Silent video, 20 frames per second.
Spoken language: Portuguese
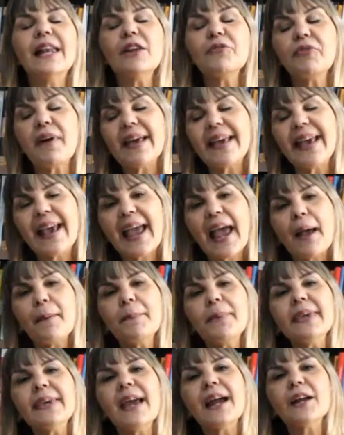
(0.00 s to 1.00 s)
ele vai
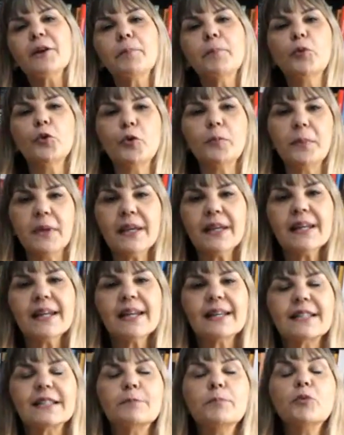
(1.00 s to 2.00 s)
caminhar por
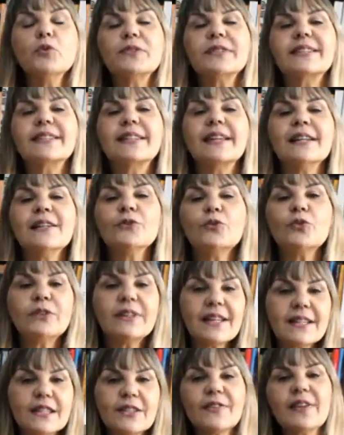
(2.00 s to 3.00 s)
Minas buscando
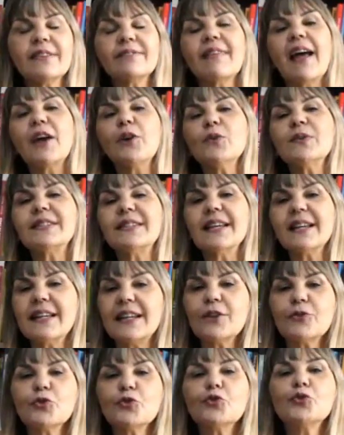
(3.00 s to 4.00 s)
desvendar os
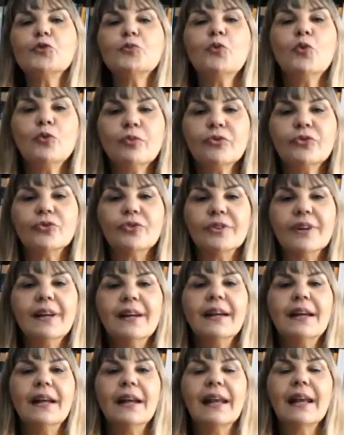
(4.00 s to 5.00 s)
segredos do mundo.
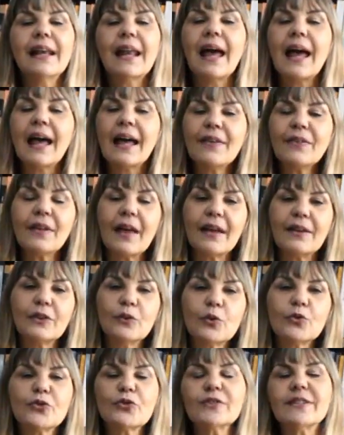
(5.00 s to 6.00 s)
Lá na,
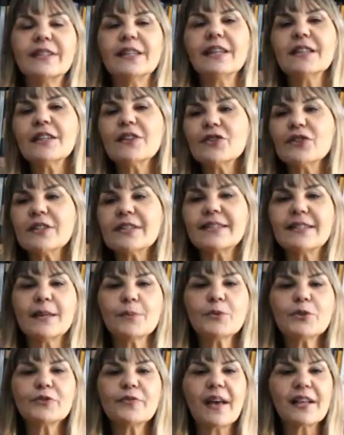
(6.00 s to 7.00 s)
nos Usidas nós
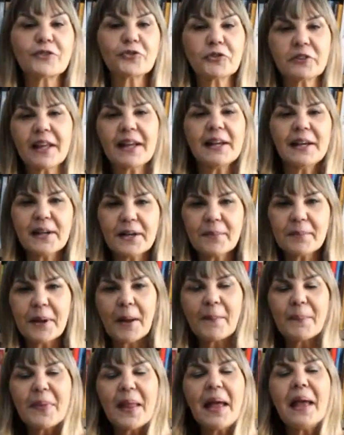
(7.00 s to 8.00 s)
temos Vasco da
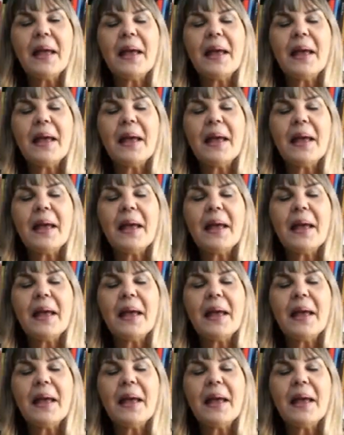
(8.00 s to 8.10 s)
Gama.